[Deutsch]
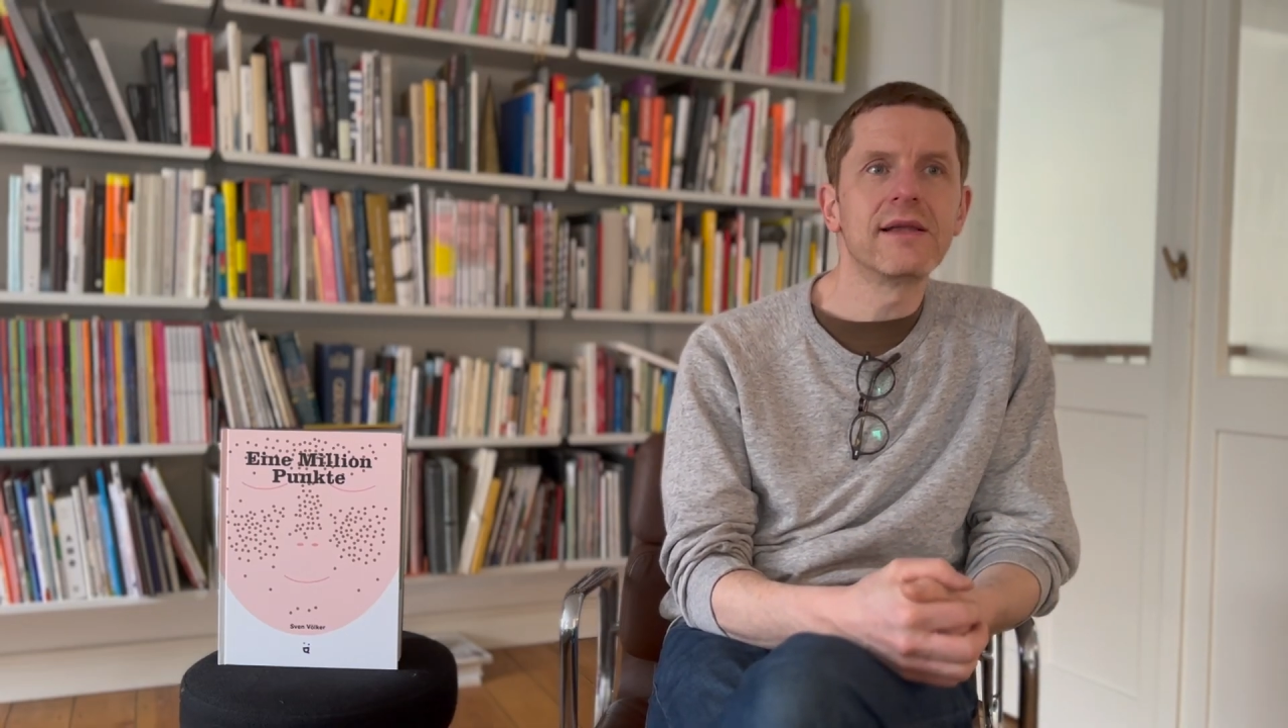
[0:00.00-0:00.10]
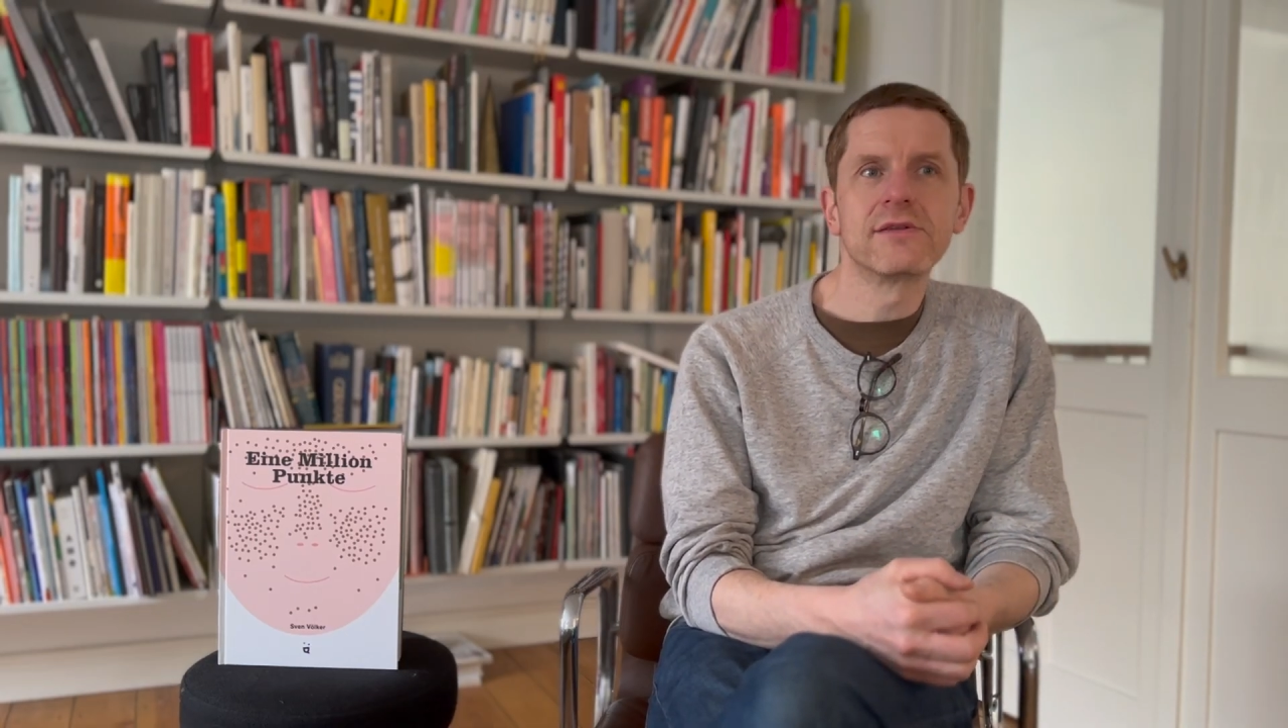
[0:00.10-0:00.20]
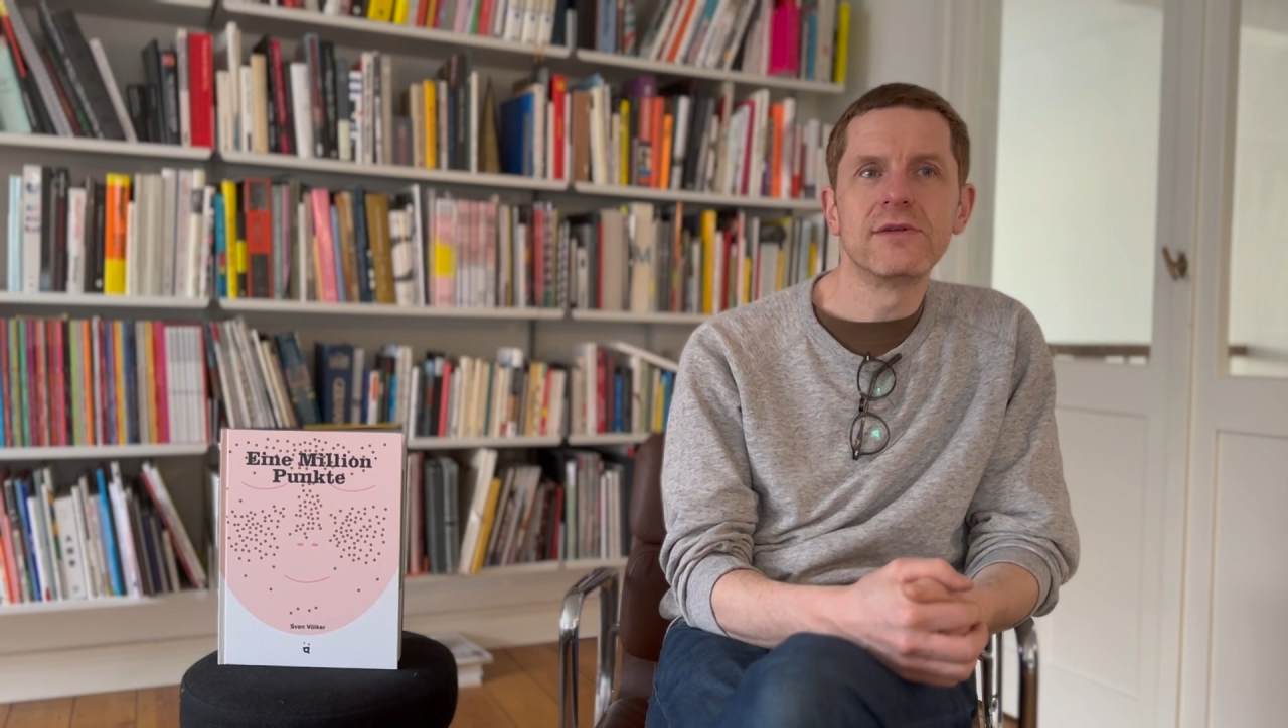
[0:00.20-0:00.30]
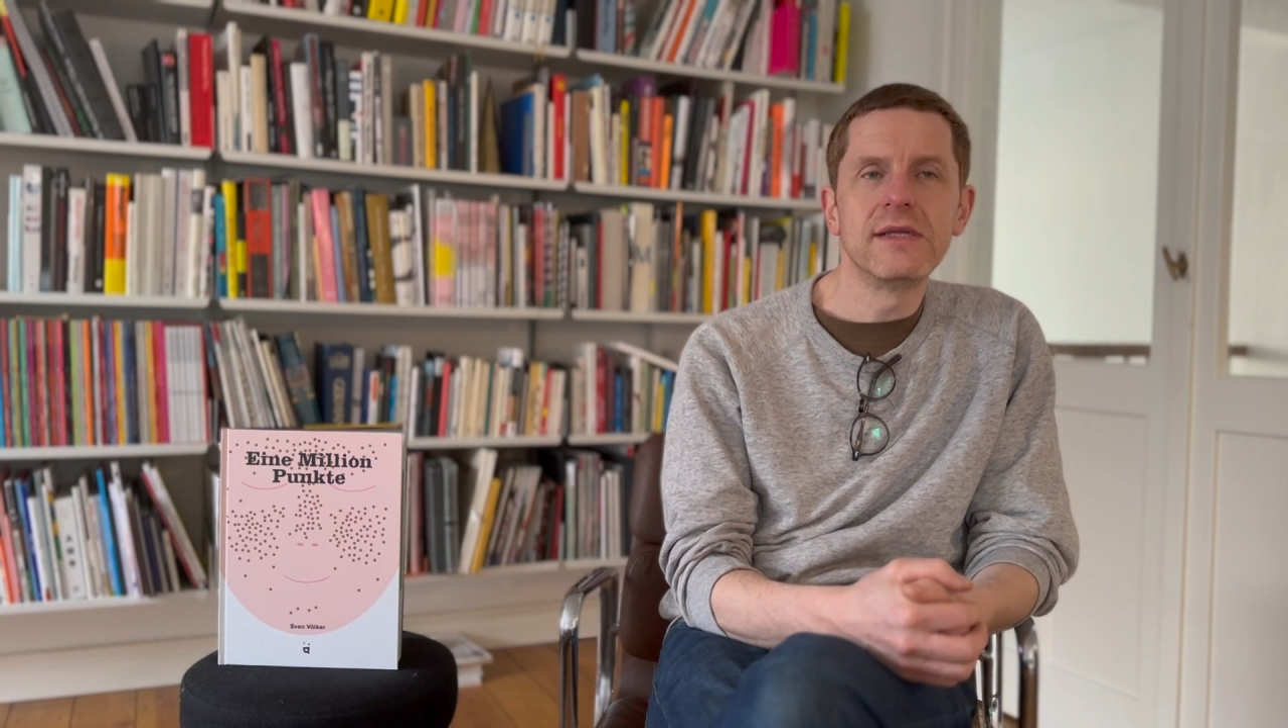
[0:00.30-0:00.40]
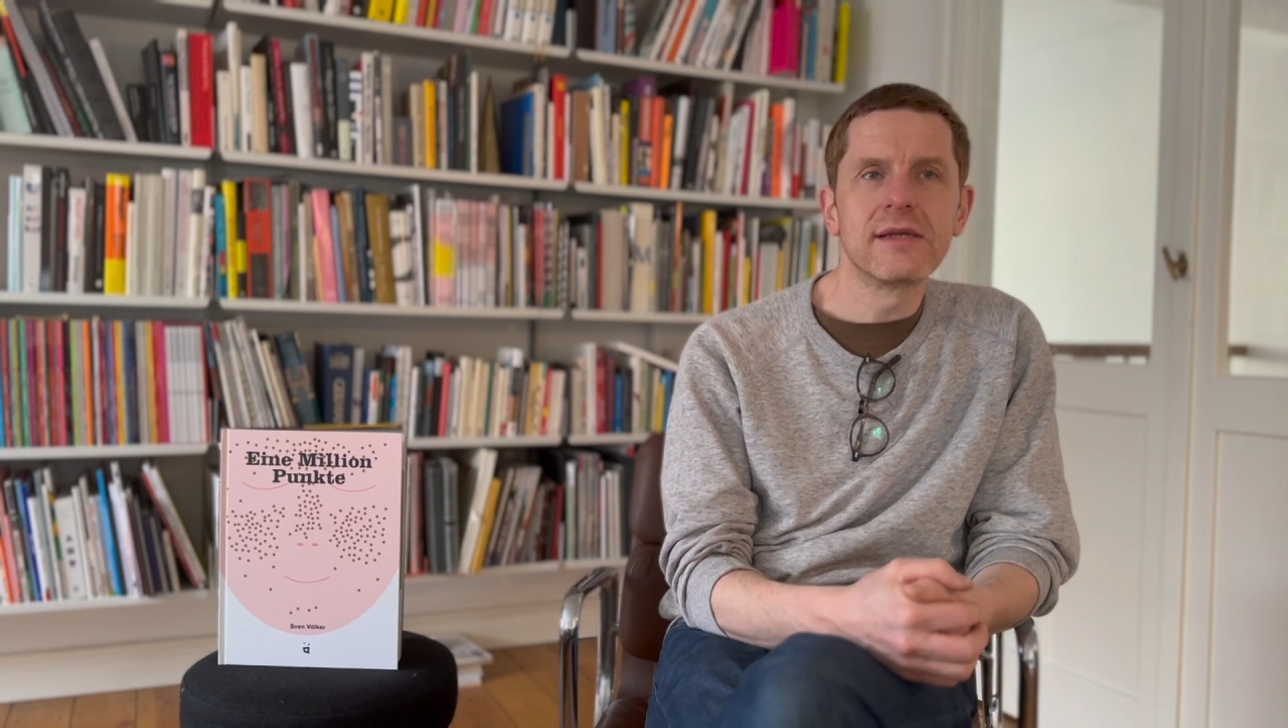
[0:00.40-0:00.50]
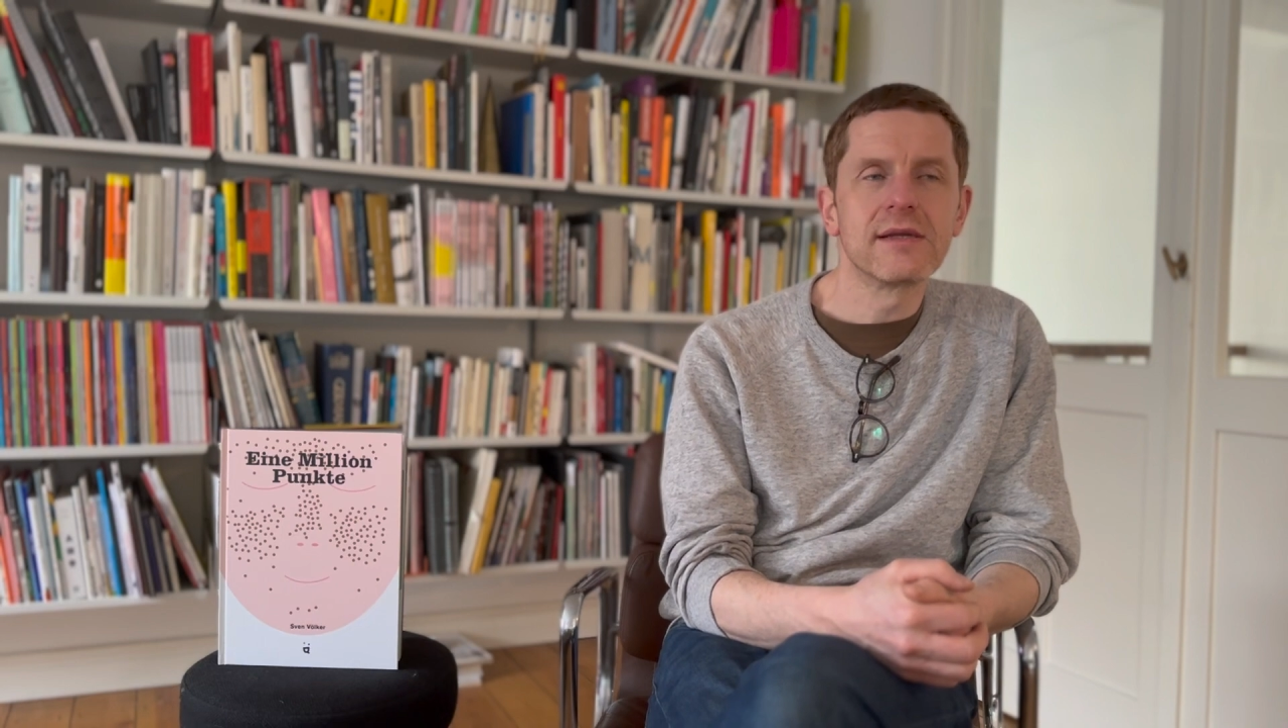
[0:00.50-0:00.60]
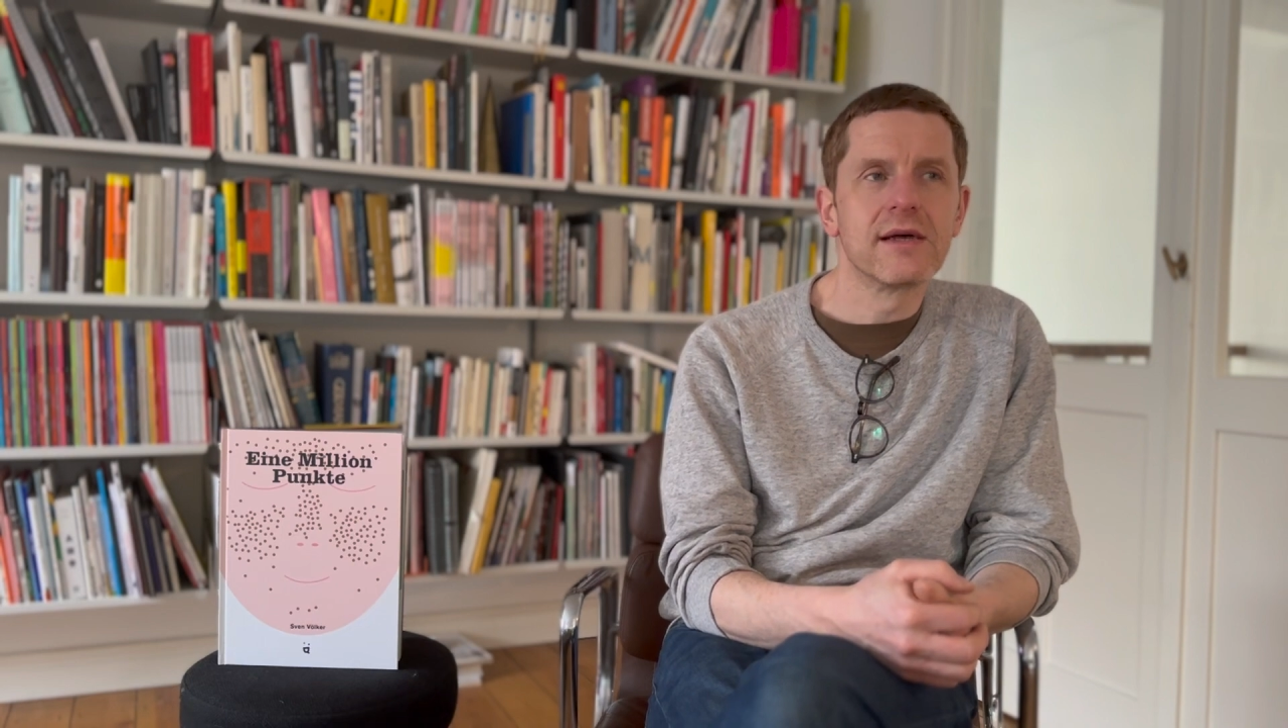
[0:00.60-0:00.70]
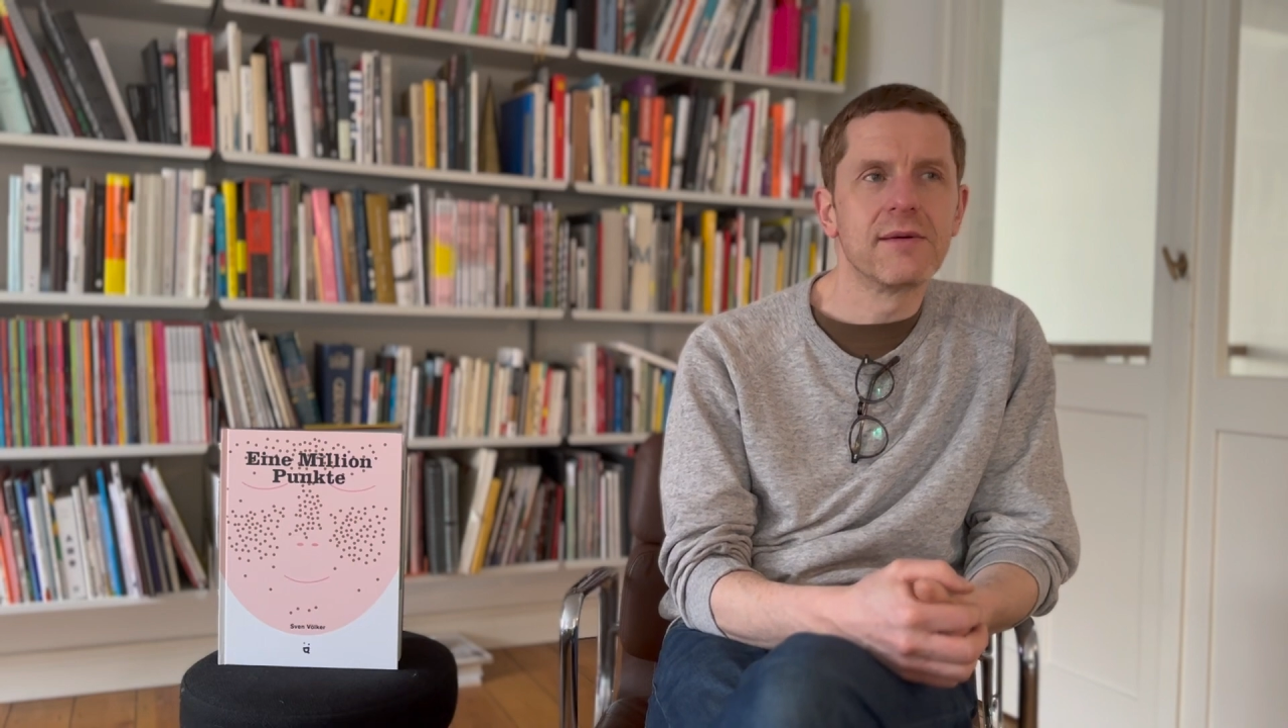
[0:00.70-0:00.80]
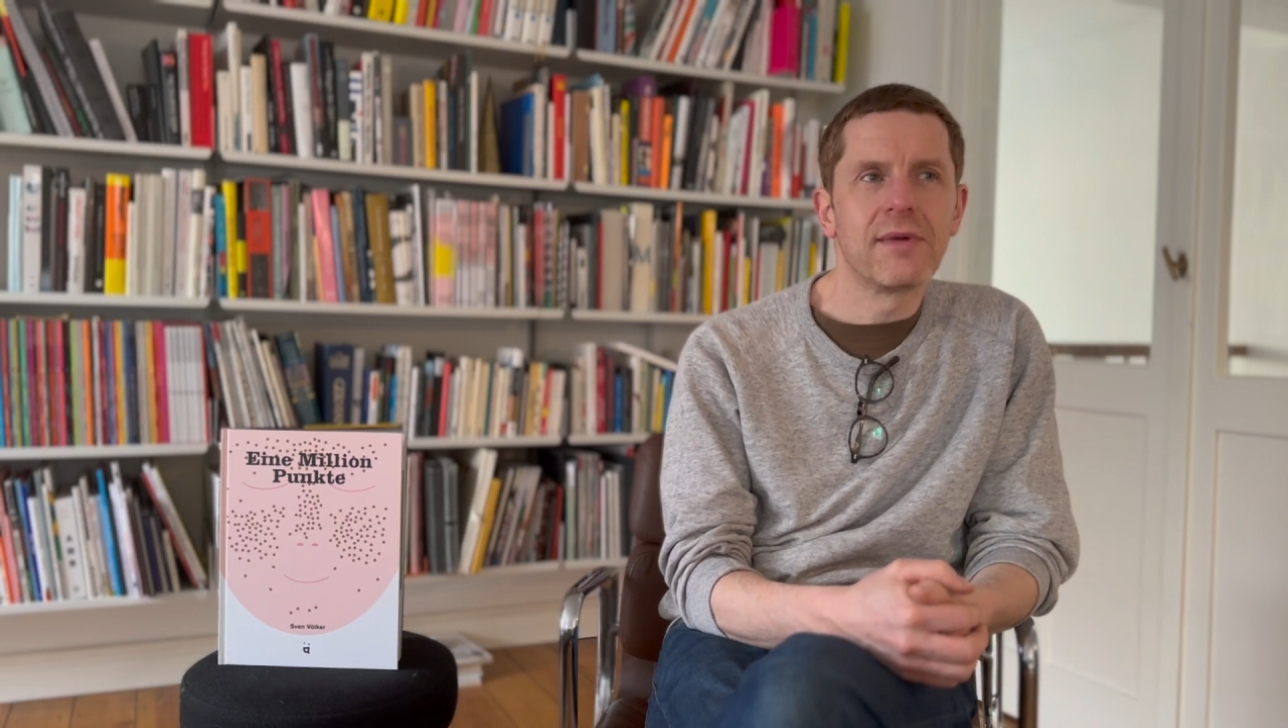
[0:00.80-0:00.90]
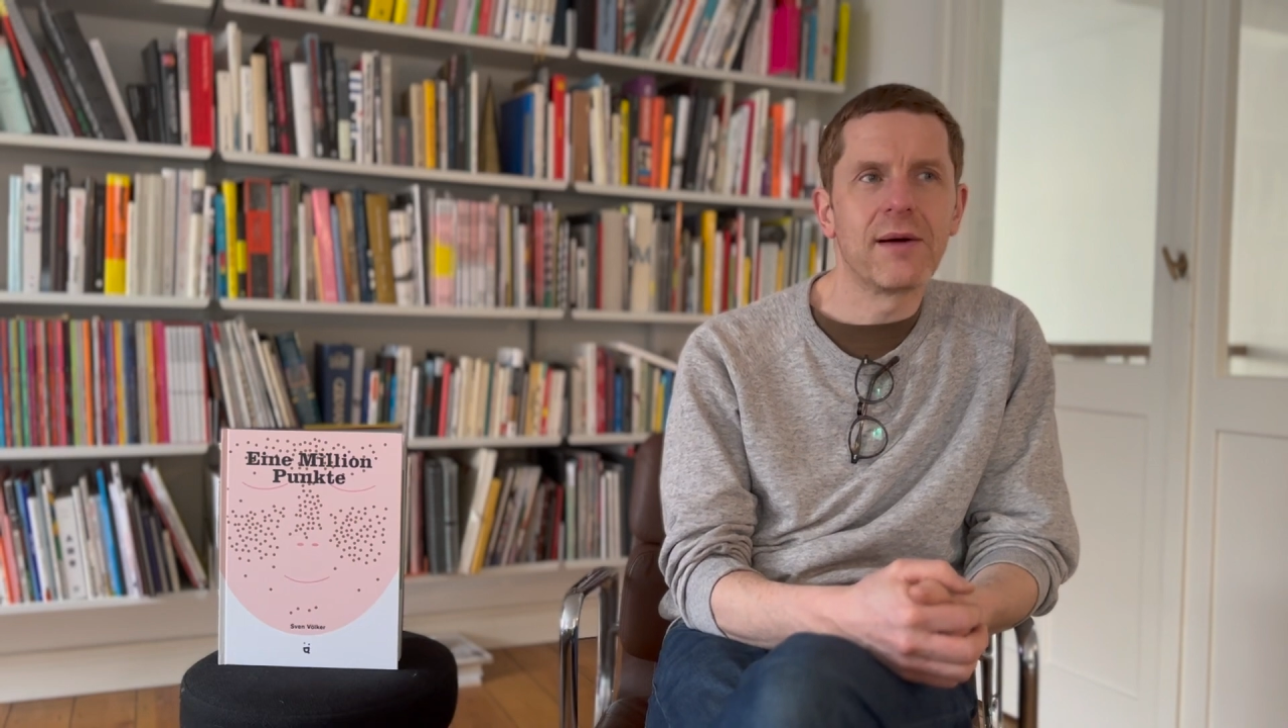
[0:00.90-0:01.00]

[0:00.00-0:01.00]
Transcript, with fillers: natürlich, ähm,